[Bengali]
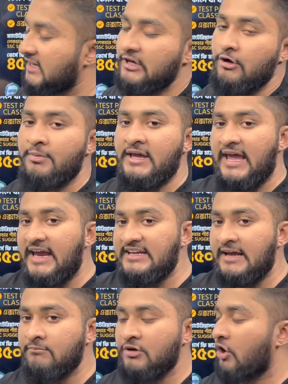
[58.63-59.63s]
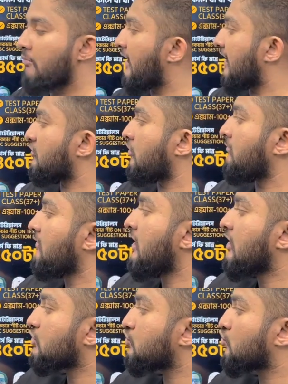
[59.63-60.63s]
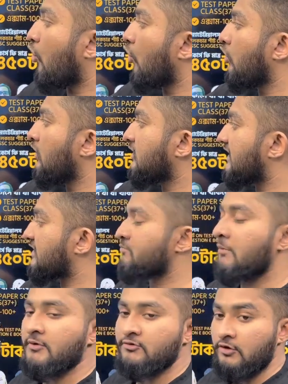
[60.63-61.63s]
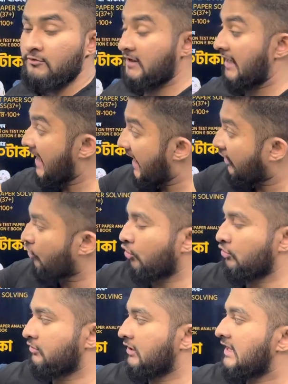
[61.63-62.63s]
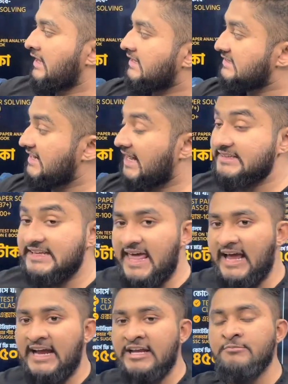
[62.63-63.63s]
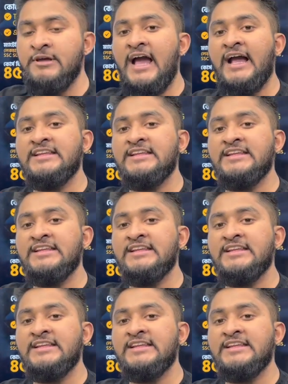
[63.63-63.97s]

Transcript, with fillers: কী হবে এই টাইমটা হবে একদম সোল টেস্ট পেপার সলভিং এখন যাদের একাডেমিক আগে